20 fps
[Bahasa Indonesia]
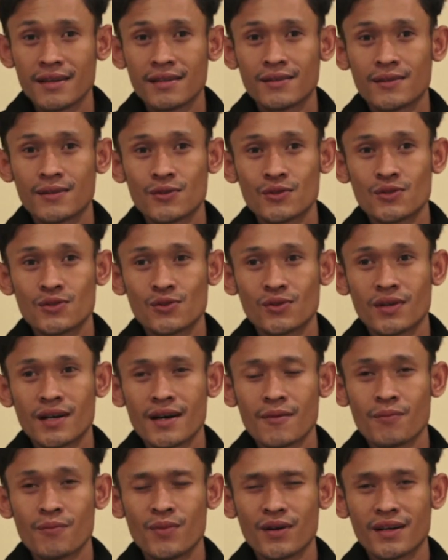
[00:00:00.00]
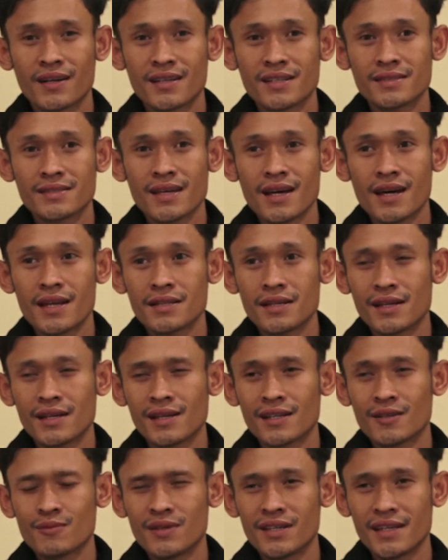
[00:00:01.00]
terus juga pekerjaan jadi
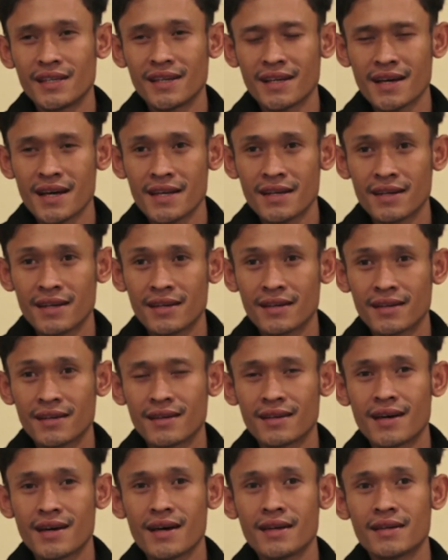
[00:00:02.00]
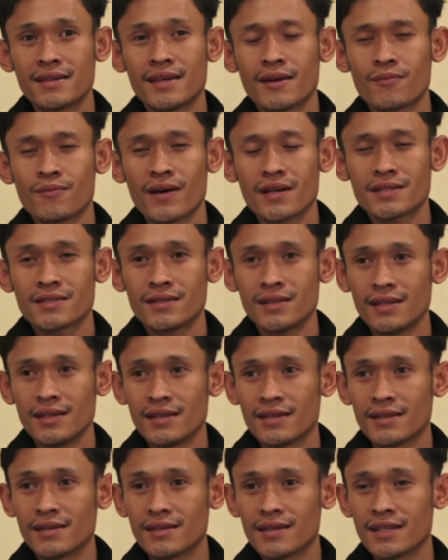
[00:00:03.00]
lebih ringan dan yang pasti
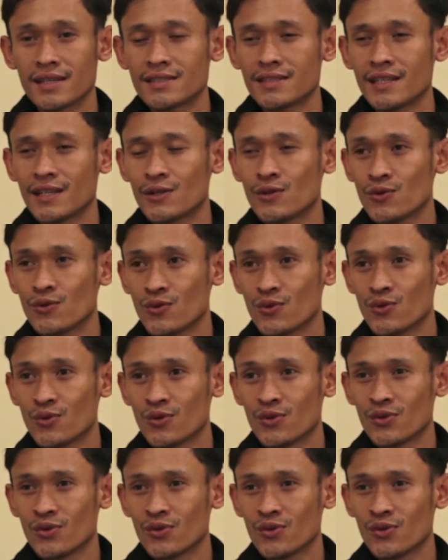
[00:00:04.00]
residu